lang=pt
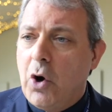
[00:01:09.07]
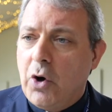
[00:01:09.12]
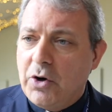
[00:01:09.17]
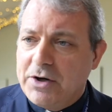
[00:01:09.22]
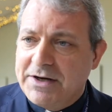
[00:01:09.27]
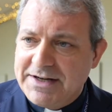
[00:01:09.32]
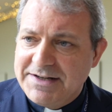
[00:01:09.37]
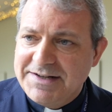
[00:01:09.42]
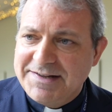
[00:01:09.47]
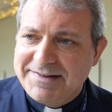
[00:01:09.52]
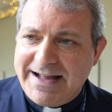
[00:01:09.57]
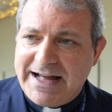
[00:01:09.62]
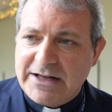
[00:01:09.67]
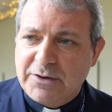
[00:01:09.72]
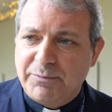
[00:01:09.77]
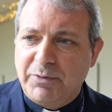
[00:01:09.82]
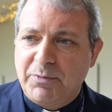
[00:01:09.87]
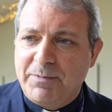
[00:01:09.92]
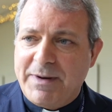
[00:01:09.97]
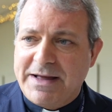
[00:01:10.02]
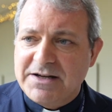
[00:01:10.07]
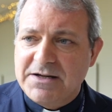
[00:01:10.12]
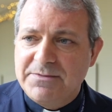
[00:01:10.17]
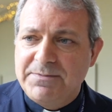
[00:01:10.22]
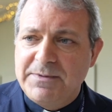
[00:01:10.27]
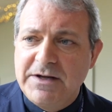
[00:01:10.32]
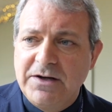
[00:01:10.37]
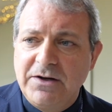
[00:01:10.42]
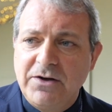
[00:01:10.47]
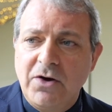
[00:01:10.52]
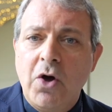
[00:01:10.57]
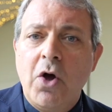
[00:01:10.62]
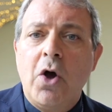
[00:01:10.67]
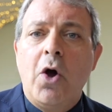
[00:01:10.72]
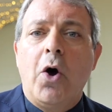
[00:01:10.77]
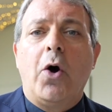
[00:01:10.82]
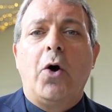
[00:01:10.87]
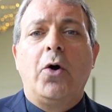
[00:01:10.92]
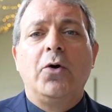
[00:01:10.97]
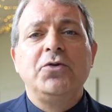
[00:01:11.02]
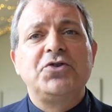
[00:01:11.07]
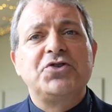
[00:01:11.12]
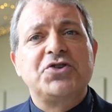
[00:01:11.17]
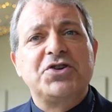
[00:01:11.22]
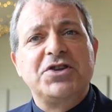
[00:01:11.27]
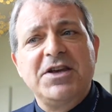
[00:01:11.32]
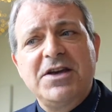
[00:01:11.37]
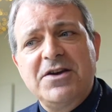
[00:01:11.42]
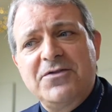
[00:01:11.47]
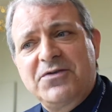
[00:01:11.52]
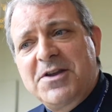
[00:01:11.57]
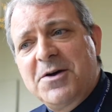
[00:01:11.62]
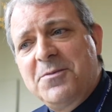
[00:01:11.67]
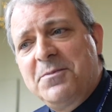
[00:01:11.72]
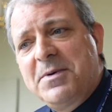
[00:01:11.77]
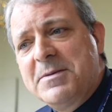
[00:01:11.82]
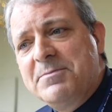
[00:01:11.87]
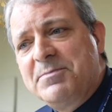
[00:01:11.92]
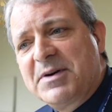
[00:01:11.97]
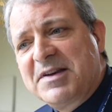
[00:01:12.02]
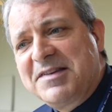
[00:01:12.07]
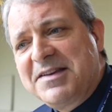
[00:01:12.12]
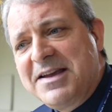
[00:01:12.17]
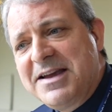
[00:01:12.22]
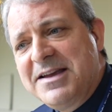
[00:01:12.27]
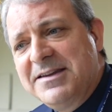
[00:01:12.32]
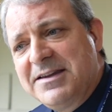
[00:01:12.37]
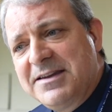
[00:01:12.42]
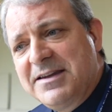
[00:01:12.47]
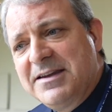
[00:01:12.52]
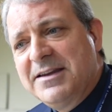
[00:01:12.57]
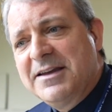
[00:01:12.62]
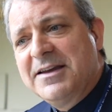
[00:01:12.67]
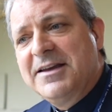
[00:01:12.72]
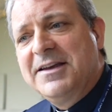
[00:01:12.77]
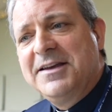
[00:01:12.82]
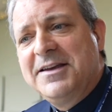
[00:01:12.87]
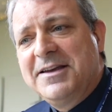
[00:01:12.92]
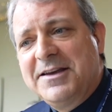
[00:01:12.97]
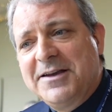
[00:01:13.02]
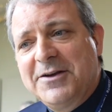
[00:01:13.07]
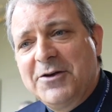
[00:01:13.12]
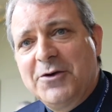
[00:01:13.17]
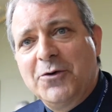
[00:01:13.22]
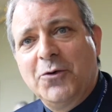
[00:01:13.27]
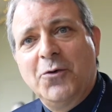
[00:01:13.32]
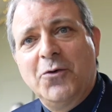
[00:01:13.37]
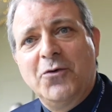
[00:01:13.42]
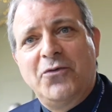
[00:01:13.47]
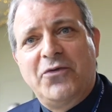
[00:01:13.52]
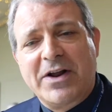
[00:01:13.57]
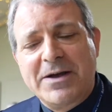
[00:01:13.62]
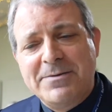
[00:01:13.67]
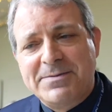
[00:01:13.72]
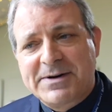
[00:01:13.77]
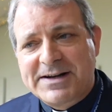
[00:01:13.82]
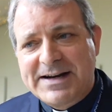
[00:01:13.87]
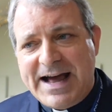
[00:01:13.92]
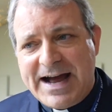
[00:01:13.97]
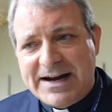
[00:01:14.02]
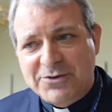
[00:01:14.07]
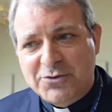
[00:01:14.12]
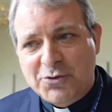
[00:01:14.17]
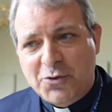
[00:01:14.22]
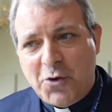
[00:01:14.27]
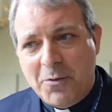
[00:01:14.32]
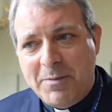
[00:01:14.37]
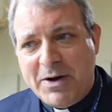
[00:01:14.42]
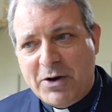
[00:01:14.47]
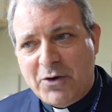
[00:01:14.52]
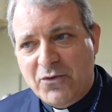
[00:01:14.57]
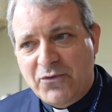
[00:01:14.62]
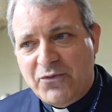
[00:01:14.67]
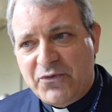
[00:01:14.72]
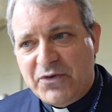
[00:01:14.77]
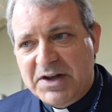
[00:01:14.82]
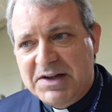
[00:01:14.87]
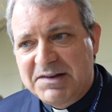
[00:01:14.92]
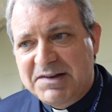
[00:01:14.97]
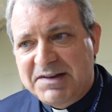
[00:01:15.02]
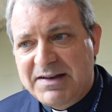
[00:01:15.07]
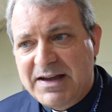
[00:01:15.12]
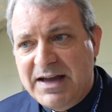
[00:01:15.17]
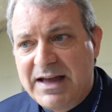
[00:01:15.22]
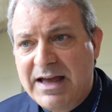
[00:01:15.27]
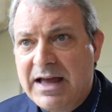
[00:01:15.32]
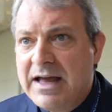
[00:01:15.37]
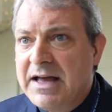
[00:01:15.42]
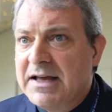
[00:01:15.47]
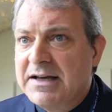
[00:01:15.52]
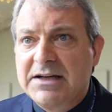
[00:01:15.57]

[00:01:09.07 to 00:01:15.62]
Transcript: organizado pelo Padre Abílio, onde esteve também presente eh, o Frei Bernardo, com uma conferência